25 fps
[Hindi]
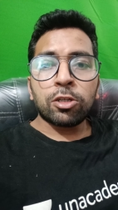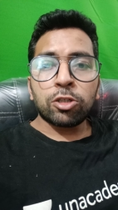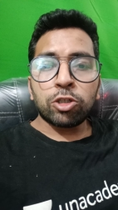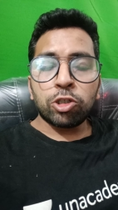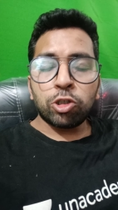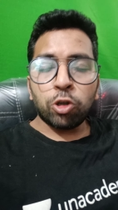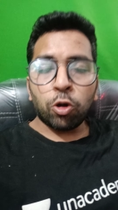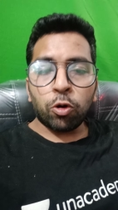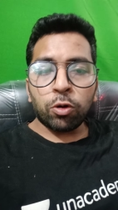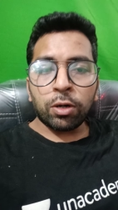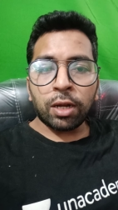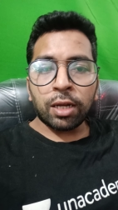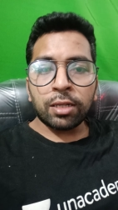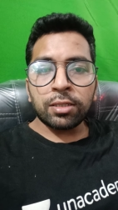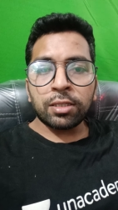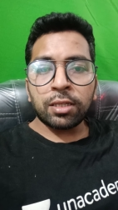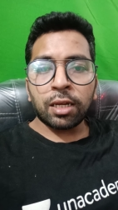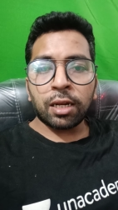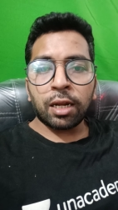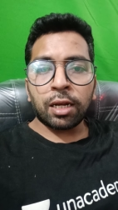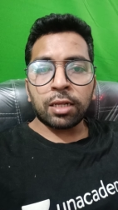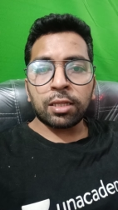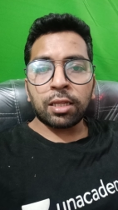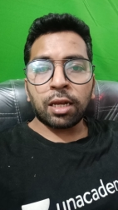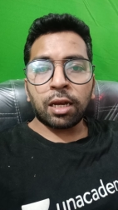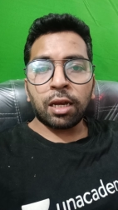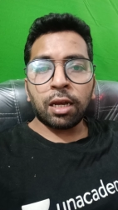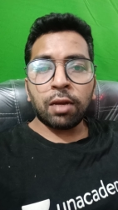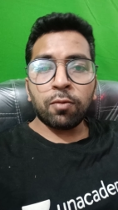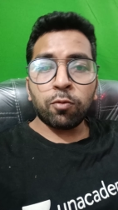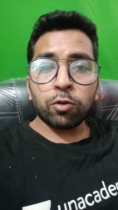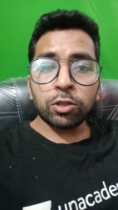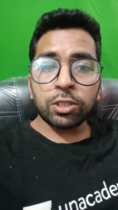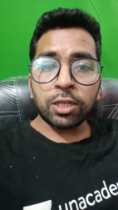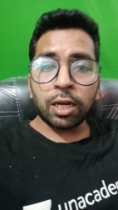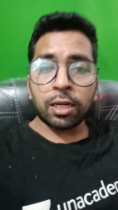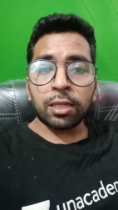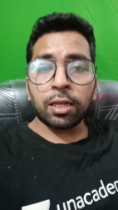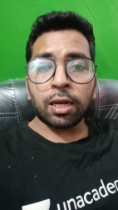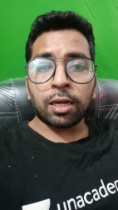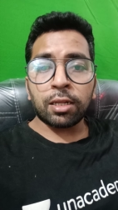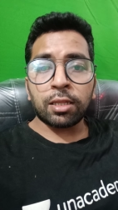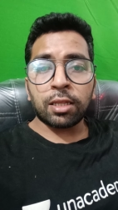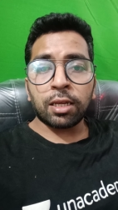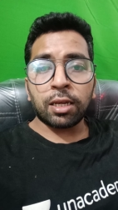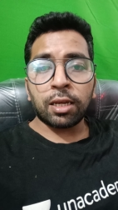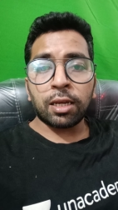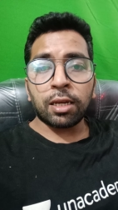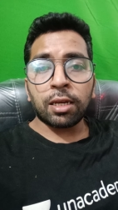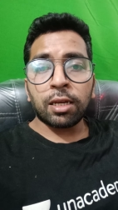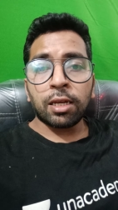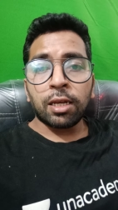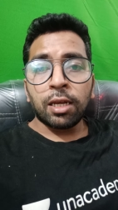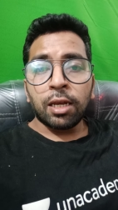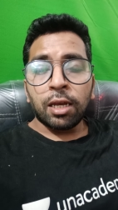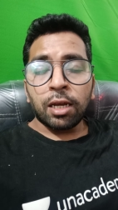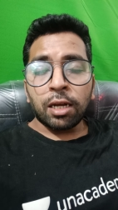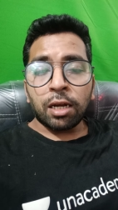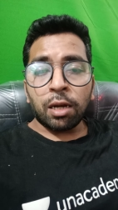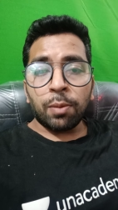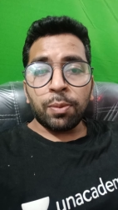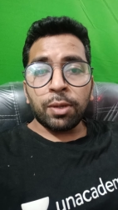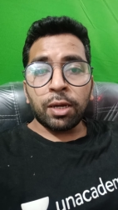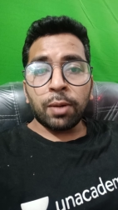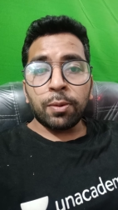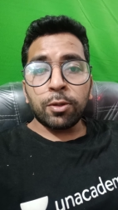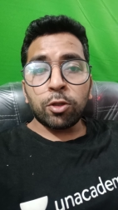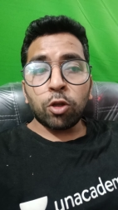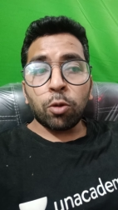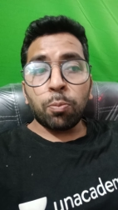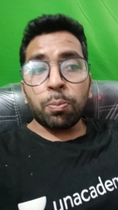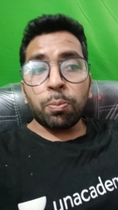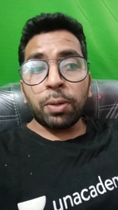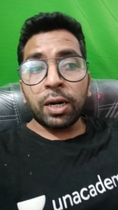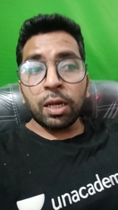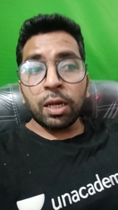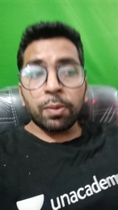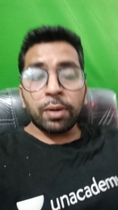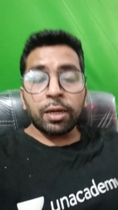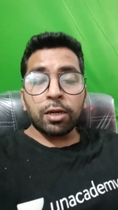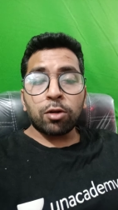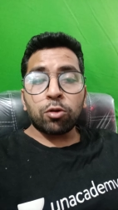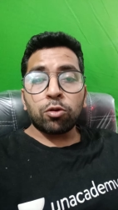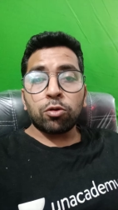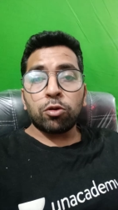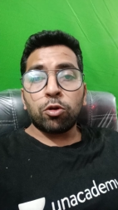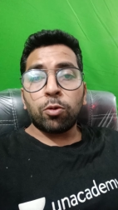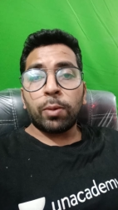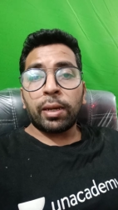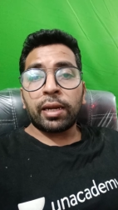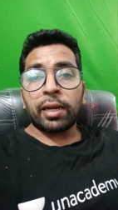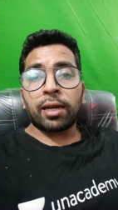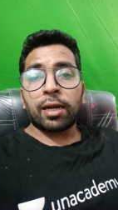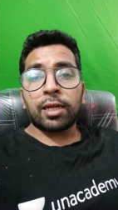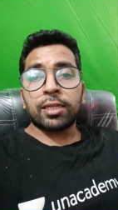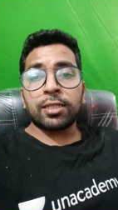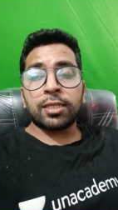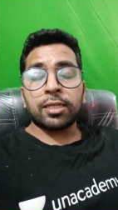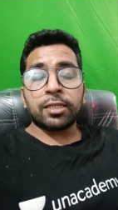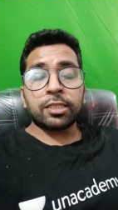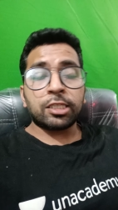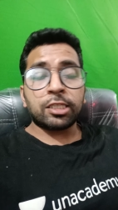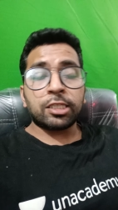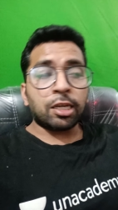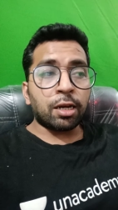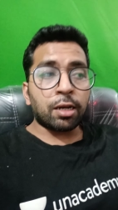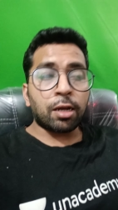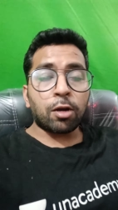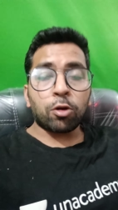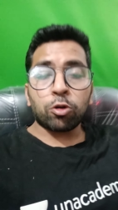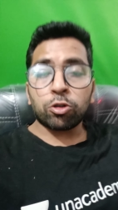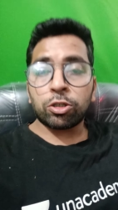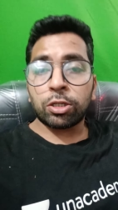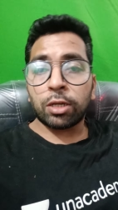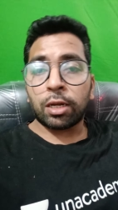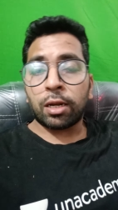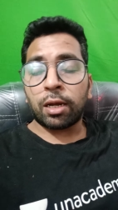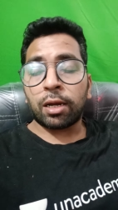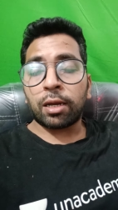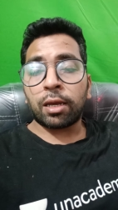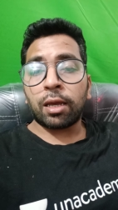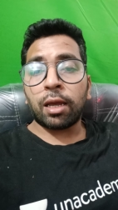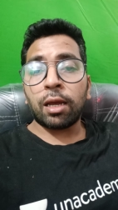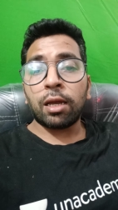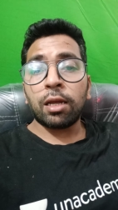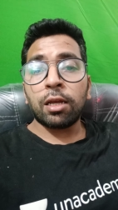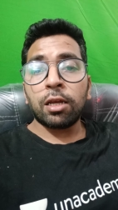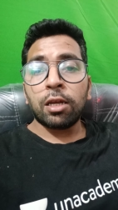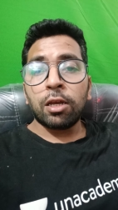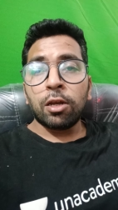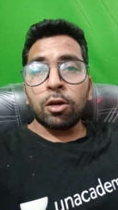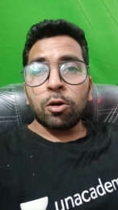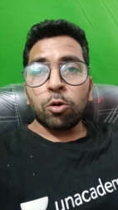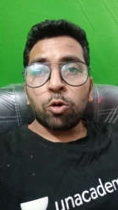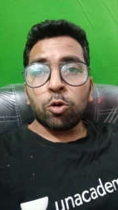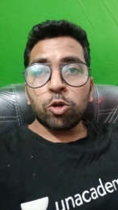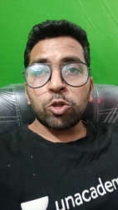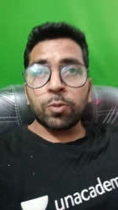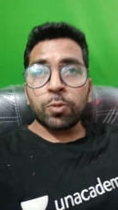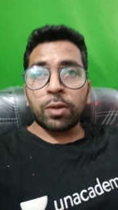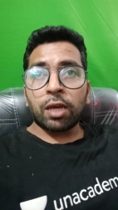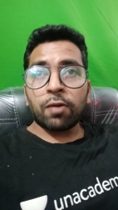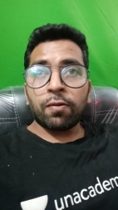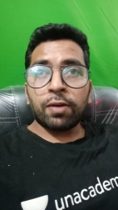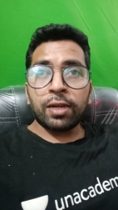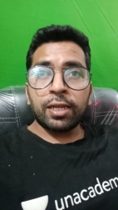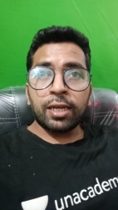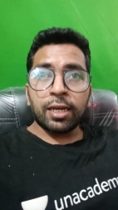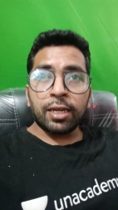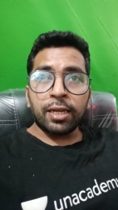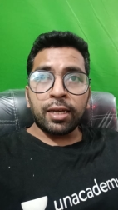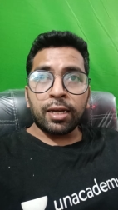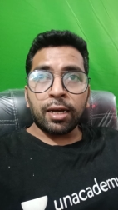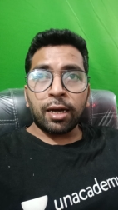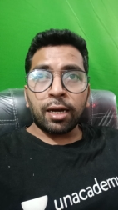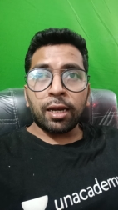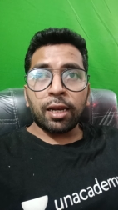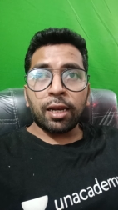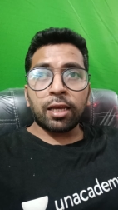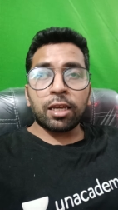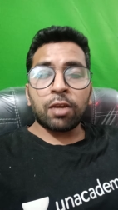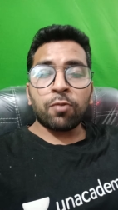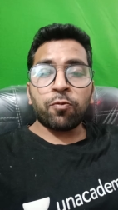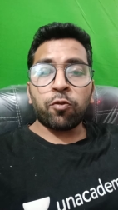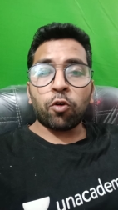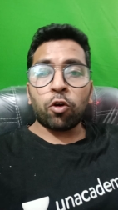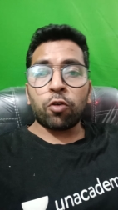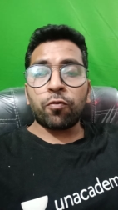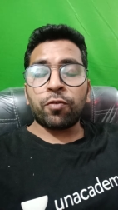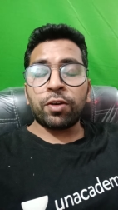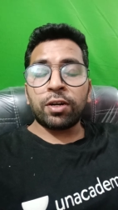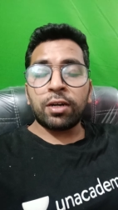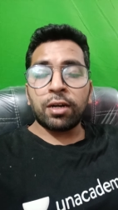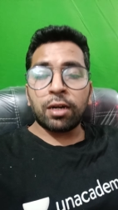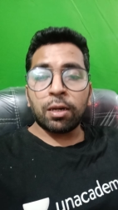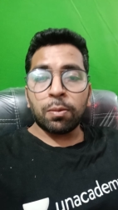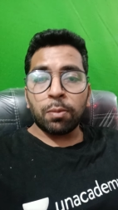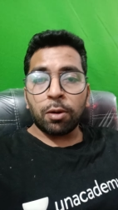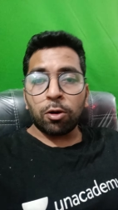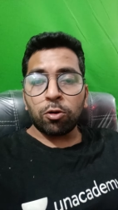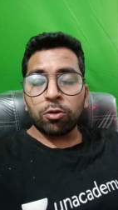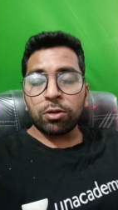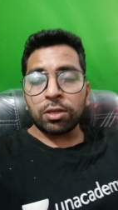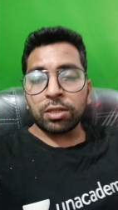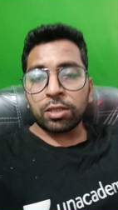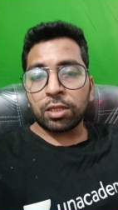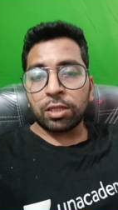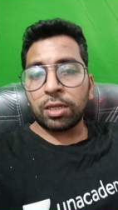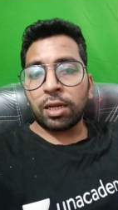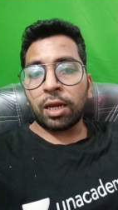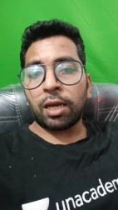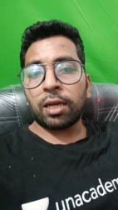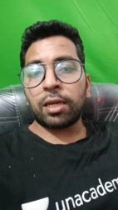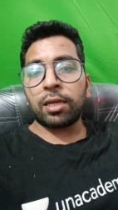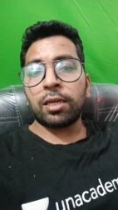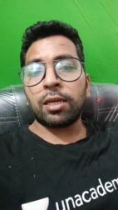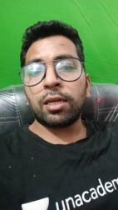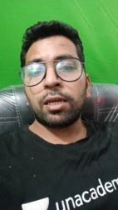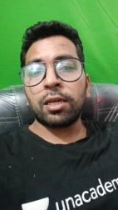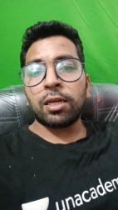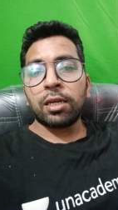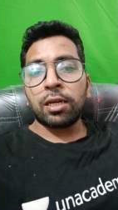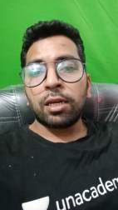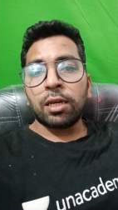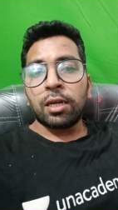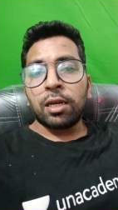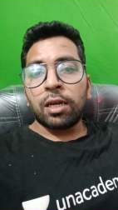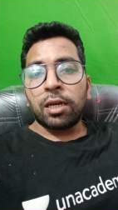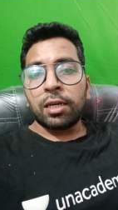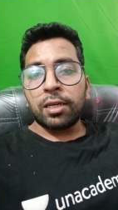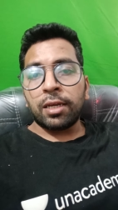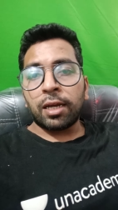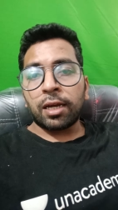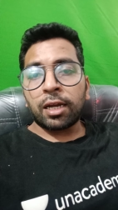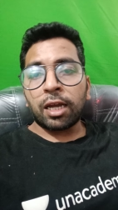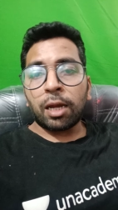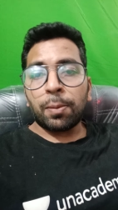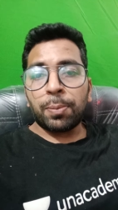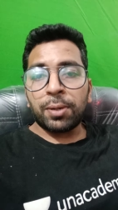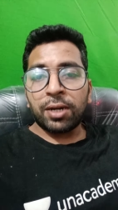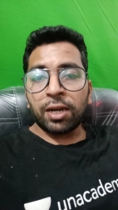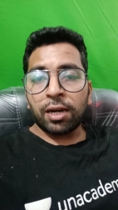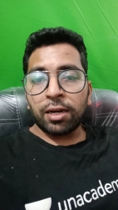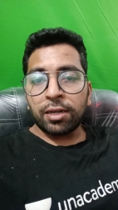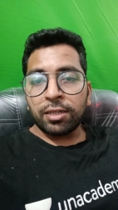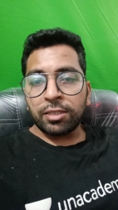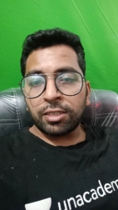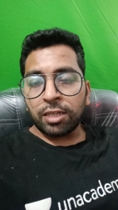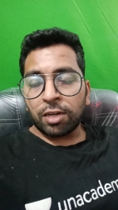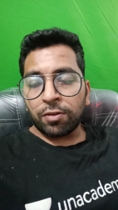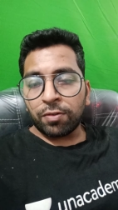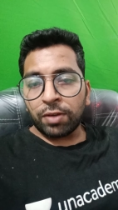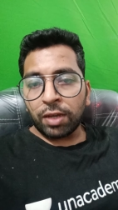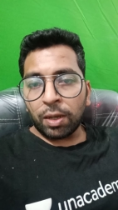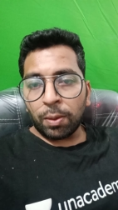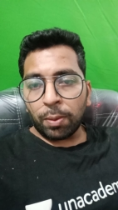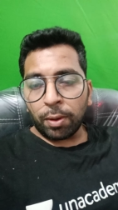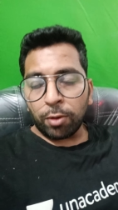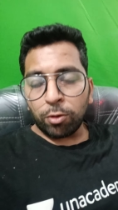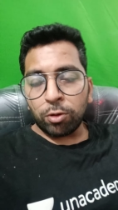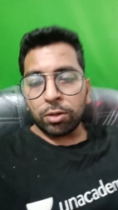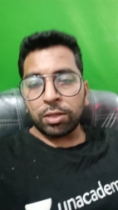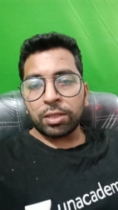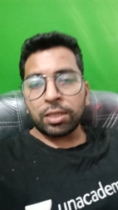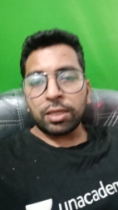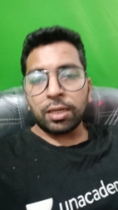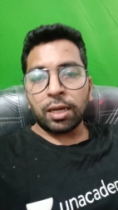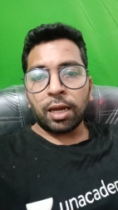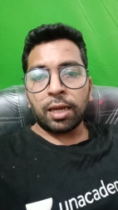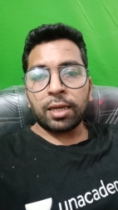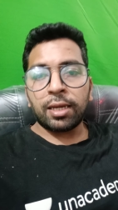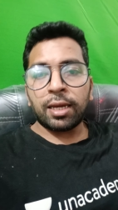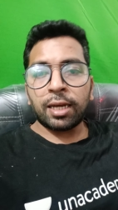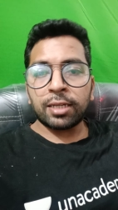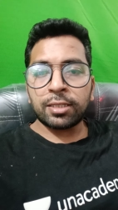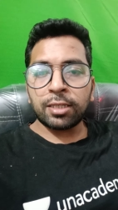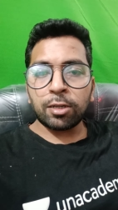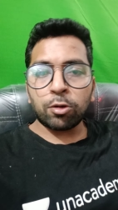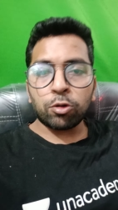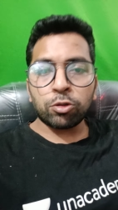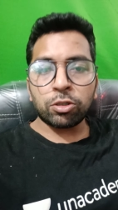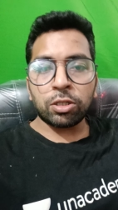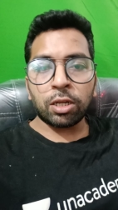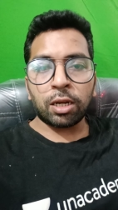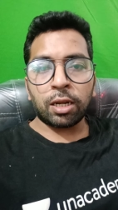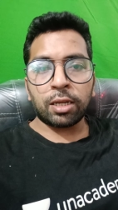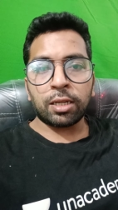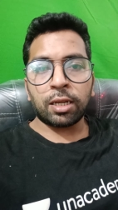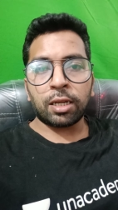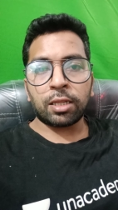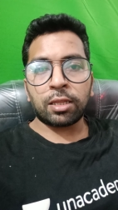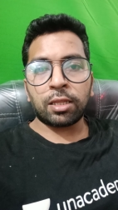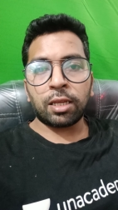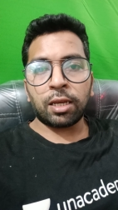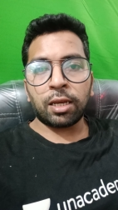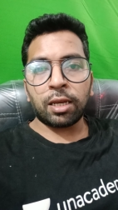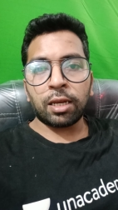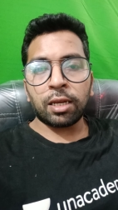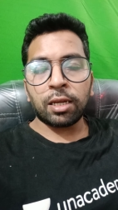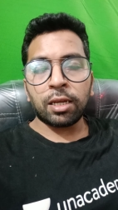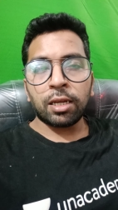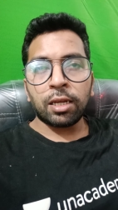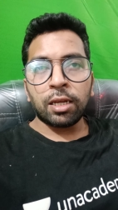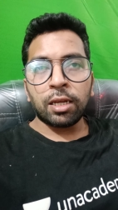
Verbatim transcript: शॉर्ट आंसर आता है वो ज़्यादा आते हैं कभी कभी तो बड़े बड़े न्यूमेरिकल आ जाए शेयर का क्वेश्चन आ गया उसमें केवल ये निकालना है कि फॉरफिटेड अमाउंट कितनी आएगी या कैपिटल रिजर्व की अमाउंट कितनी आएगी ऐसे क्वेश्चन आ जाते हैं